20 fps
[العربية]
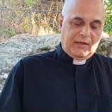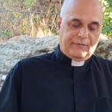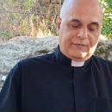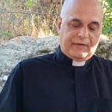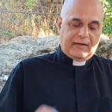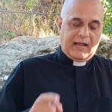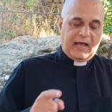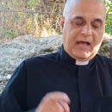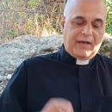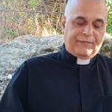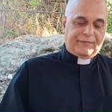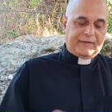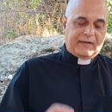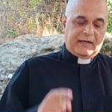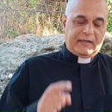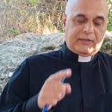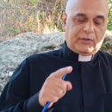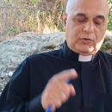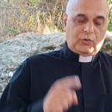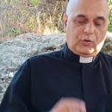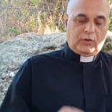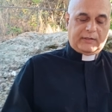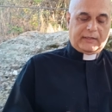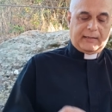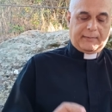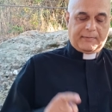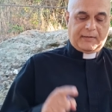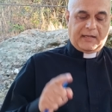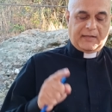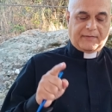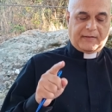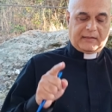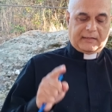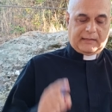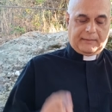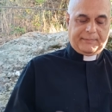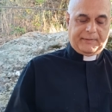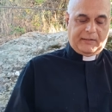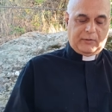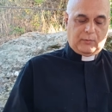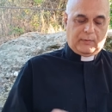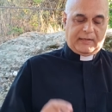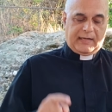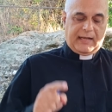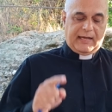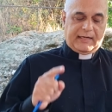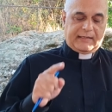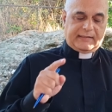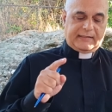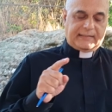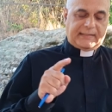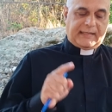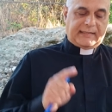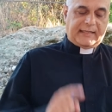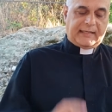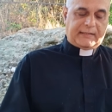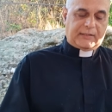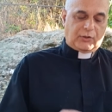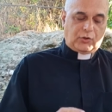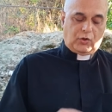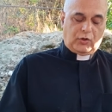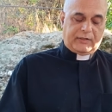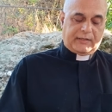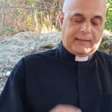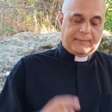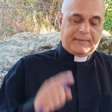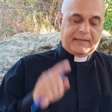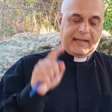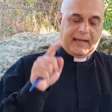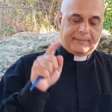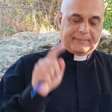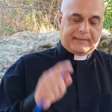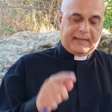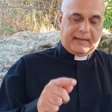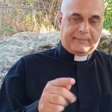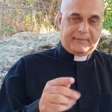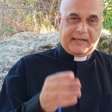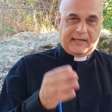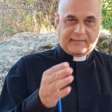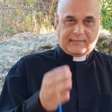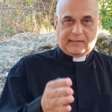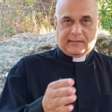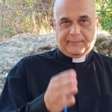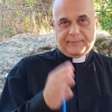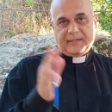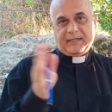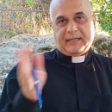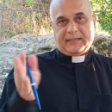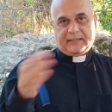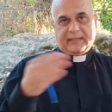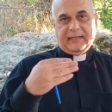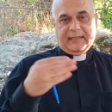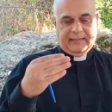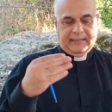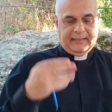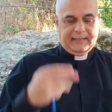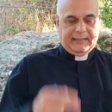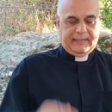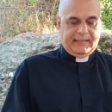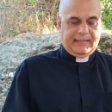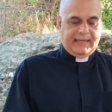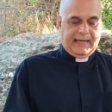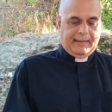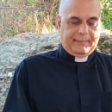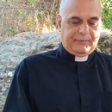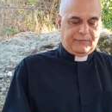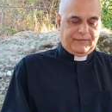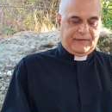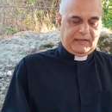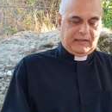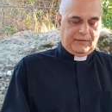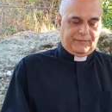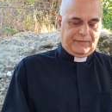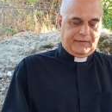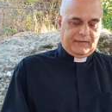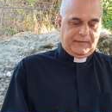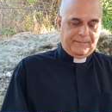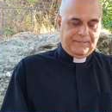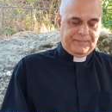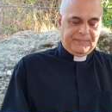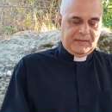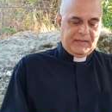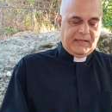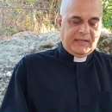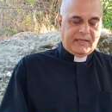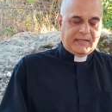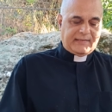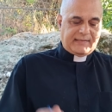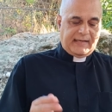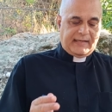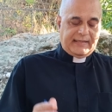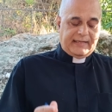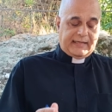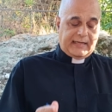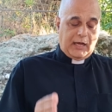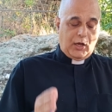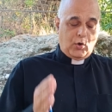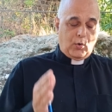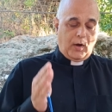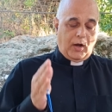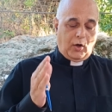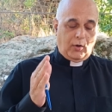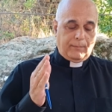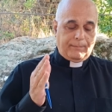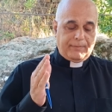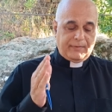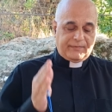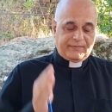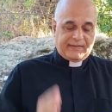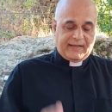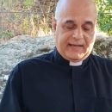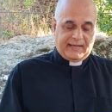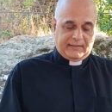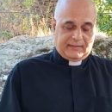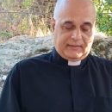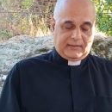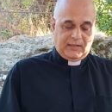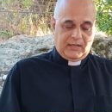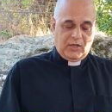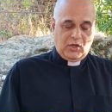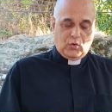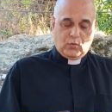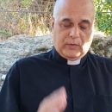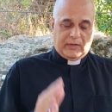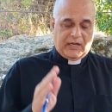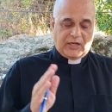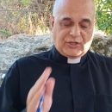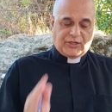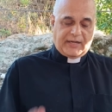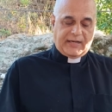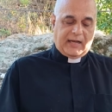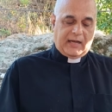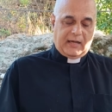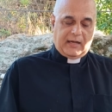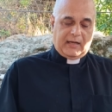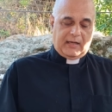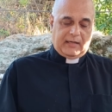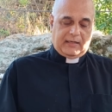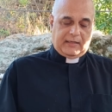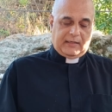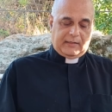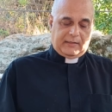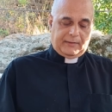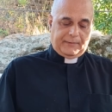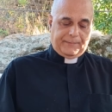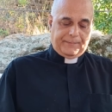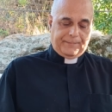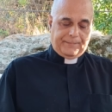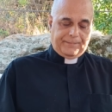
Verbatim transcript: فلا افكار اخرى من هذا القبيل ولا ارتدادات اخرى من اللي عم تعمليها هذا القبيل يعني اللي هي عم بتفكر فيه ذلك هو حب الذات ولا شيء آخر